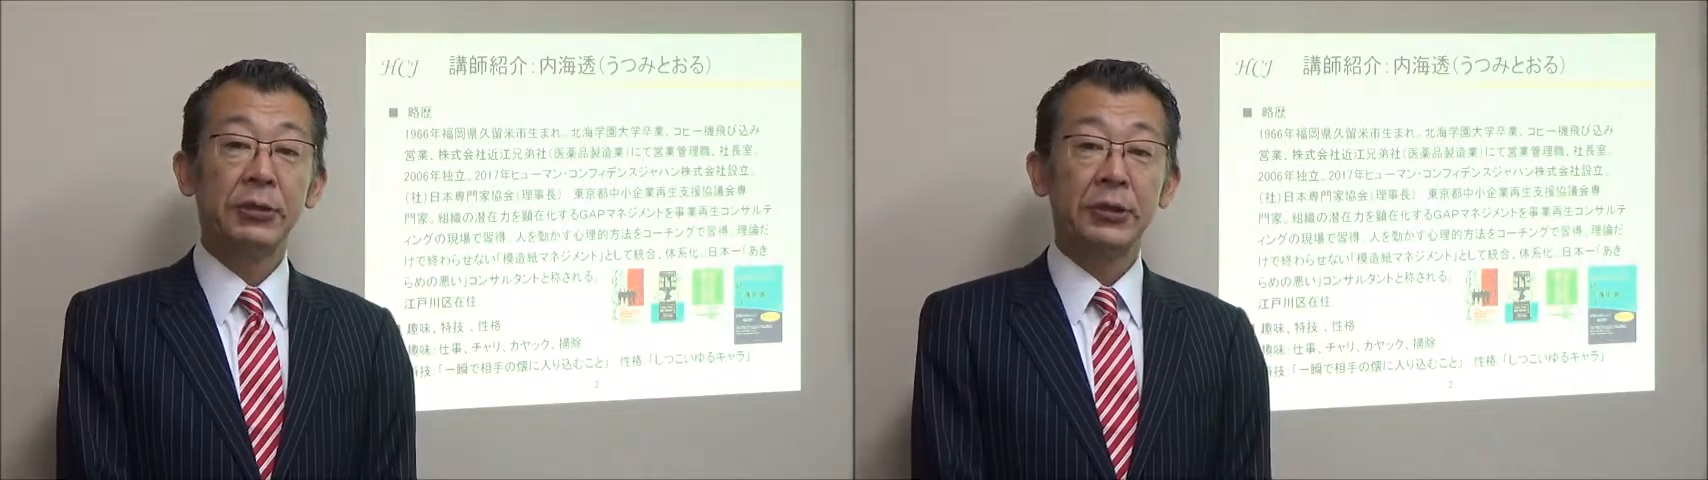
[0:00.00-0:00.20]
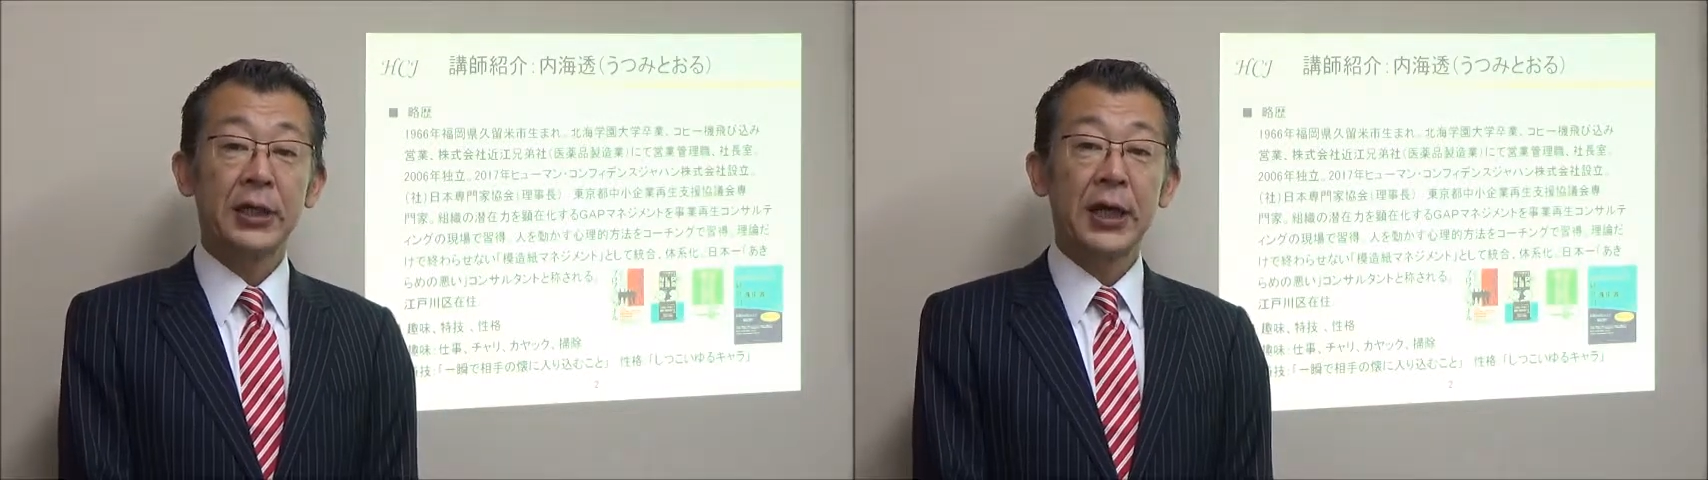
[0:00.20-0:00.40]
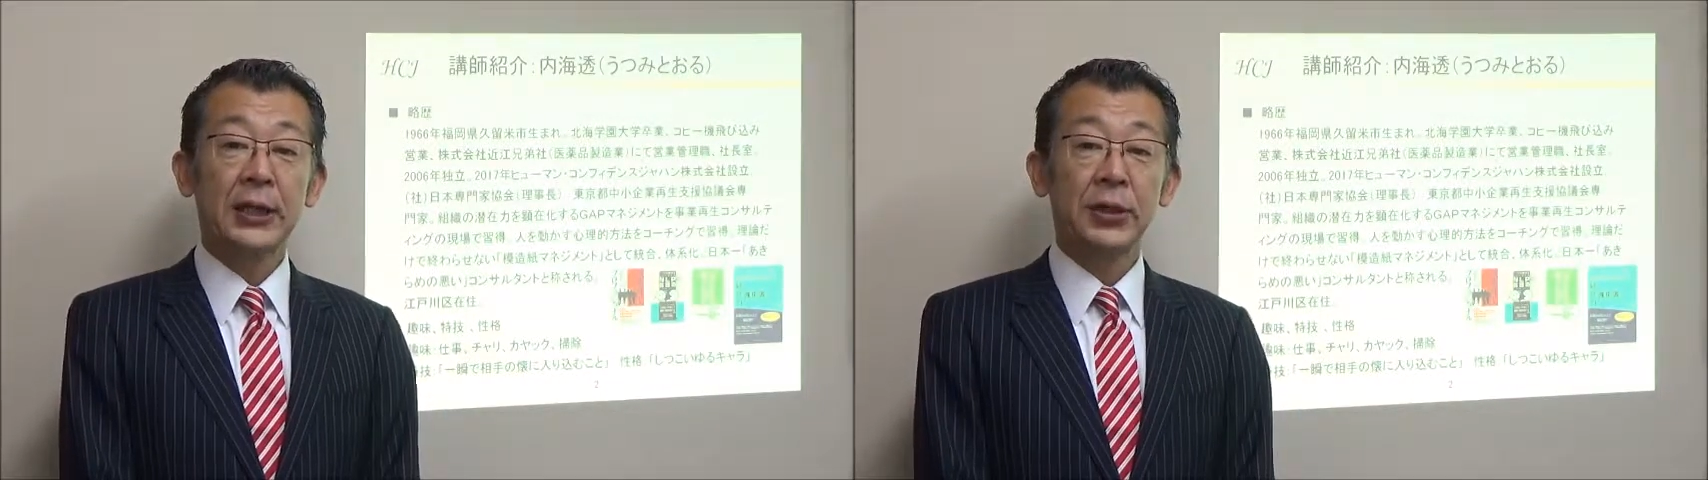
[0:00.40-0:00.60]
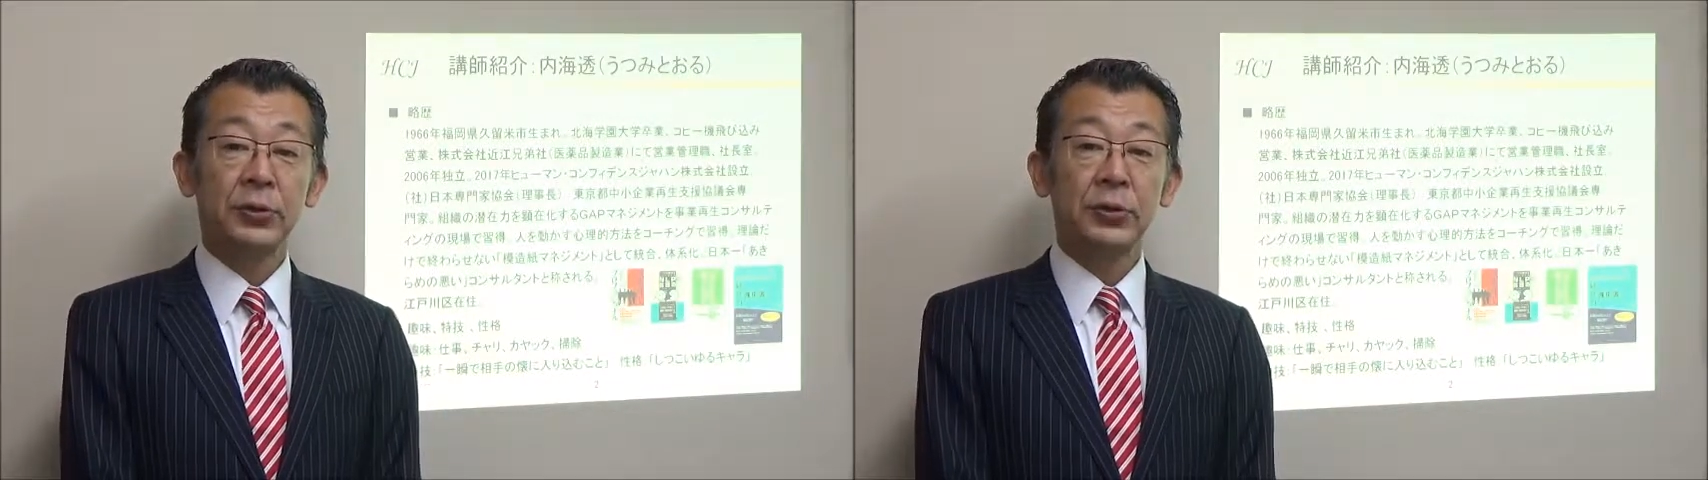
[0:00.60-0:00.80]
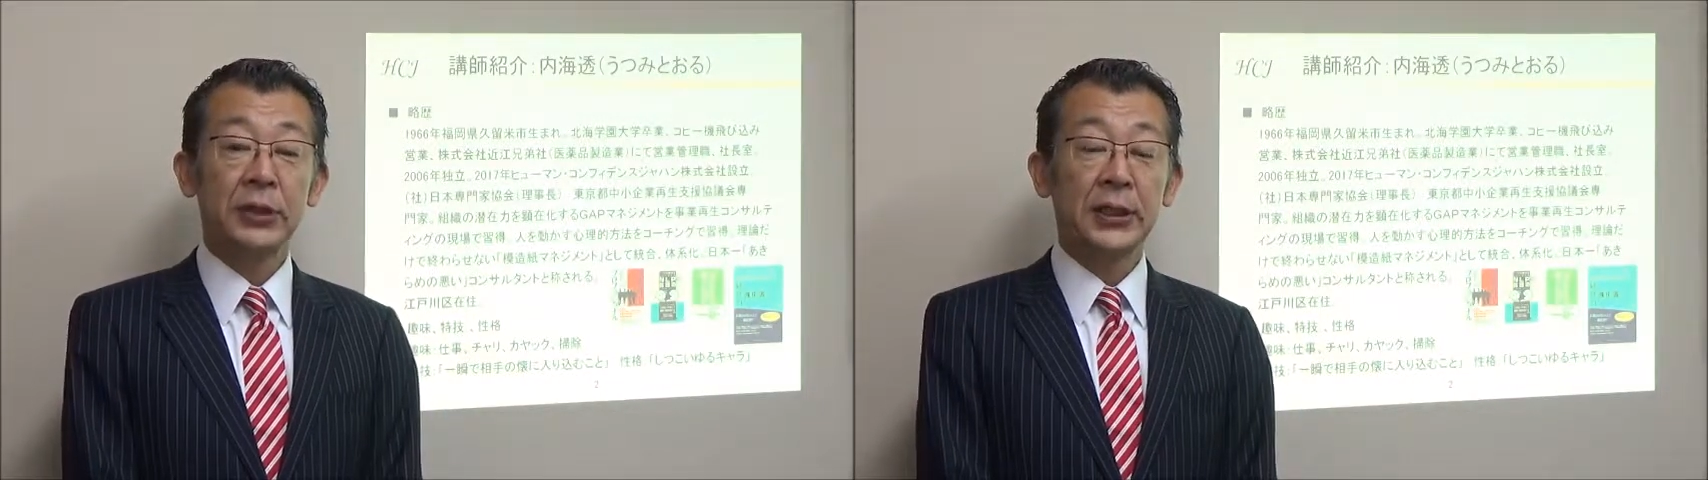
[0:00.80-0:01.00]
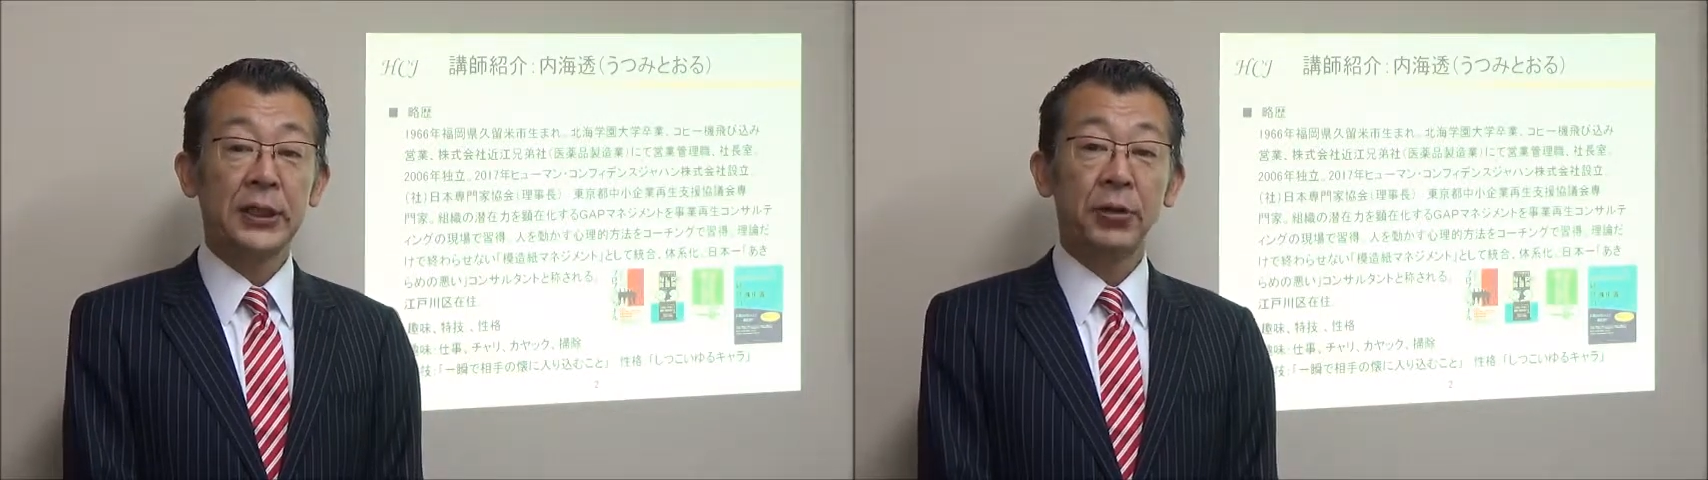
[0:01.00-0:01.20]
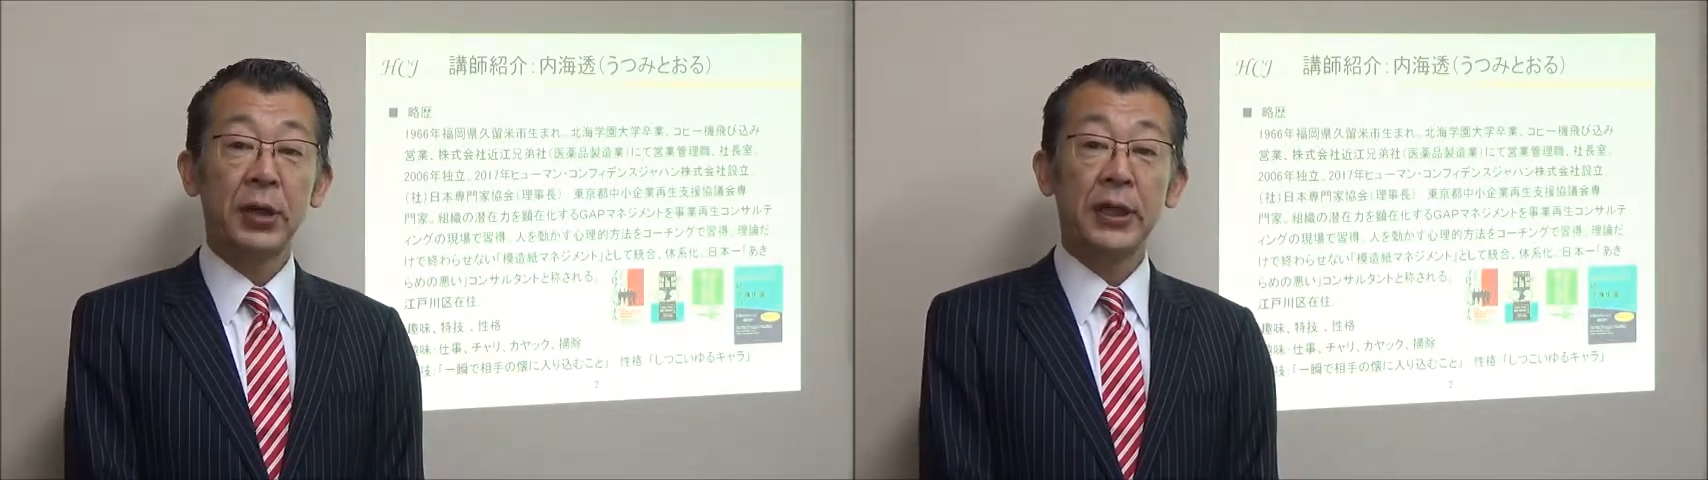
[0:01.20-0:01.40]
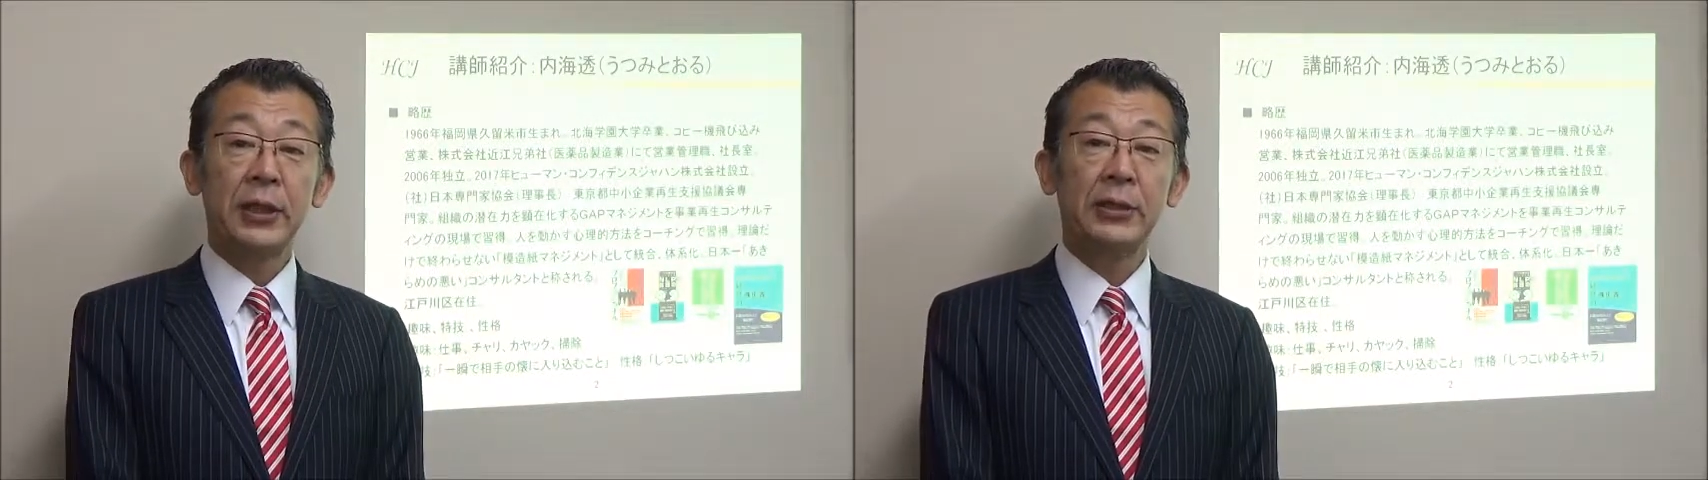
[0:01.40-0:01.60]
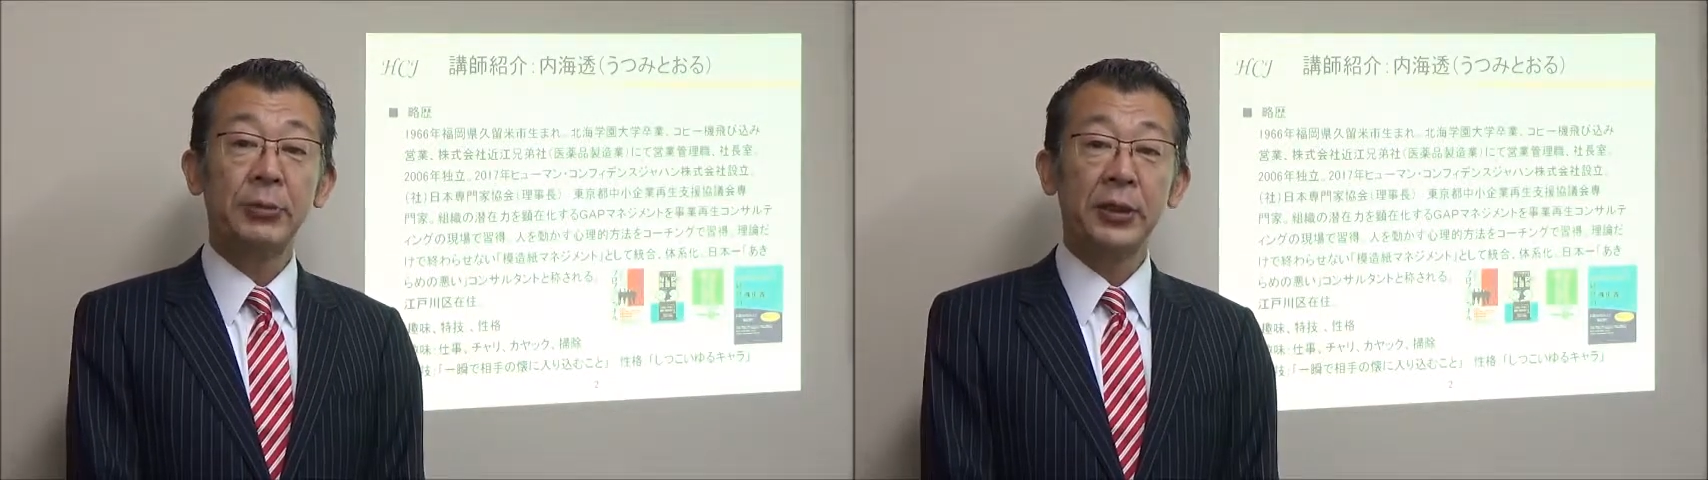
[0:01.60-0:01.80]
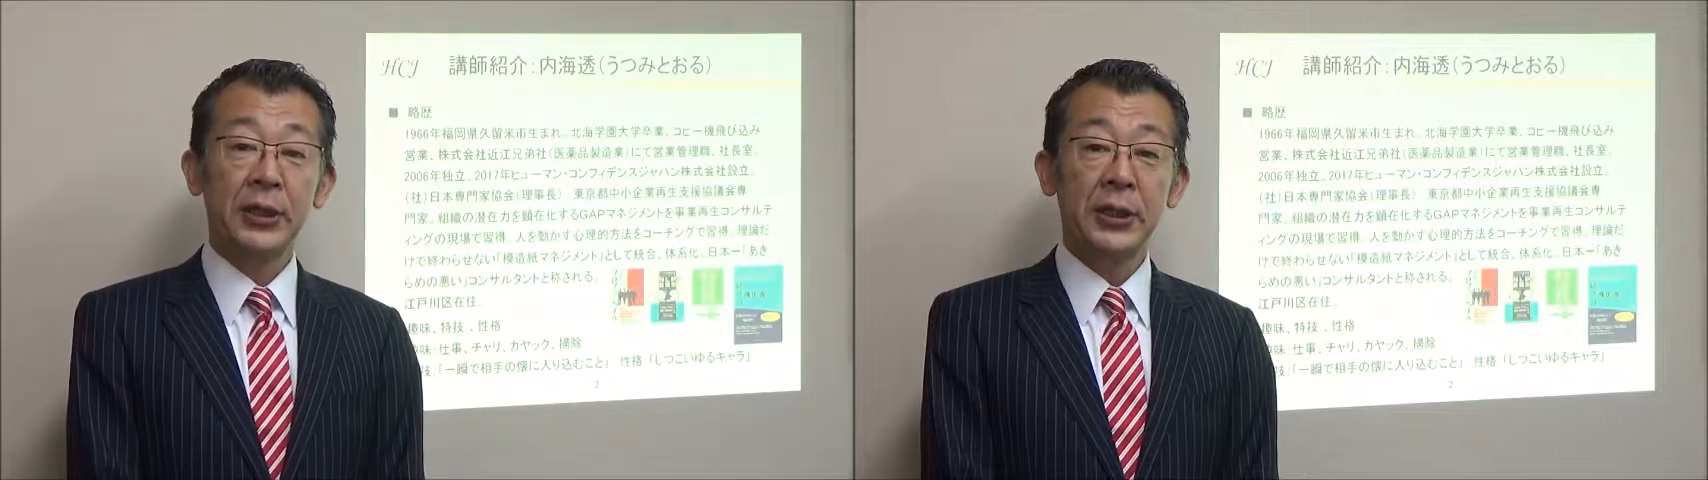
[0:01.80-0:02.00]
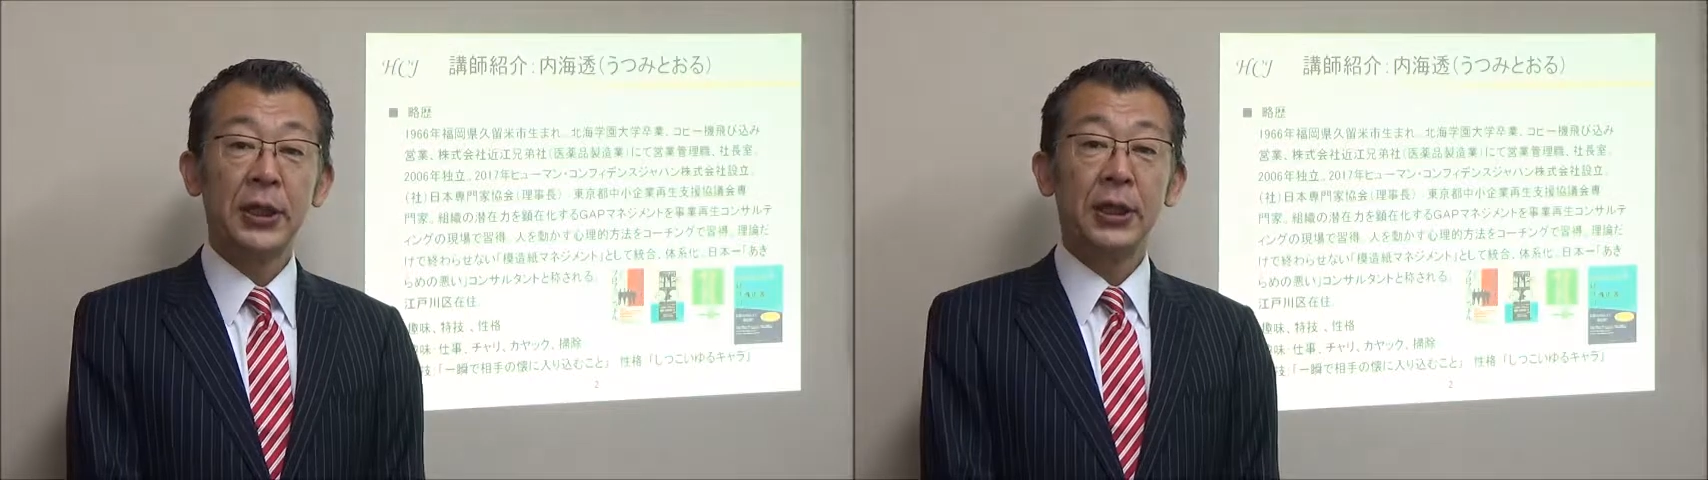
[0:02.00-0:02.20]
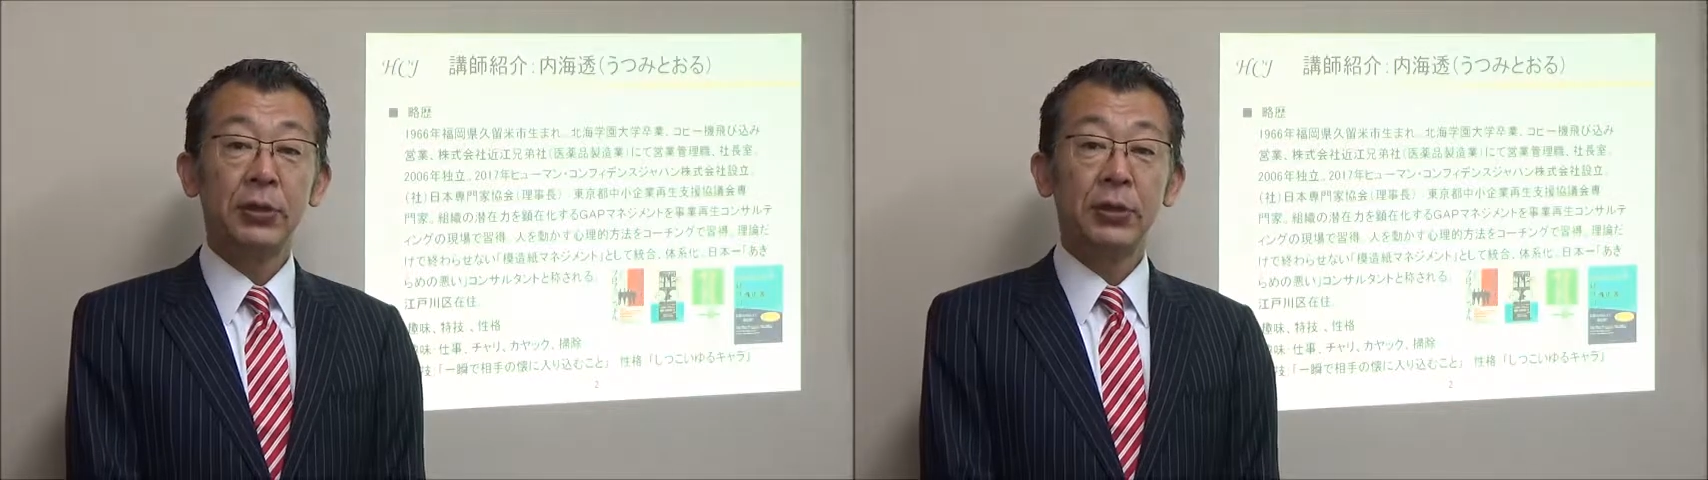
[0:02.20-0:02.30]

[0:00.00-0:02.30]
そして会社の成績を上げていくために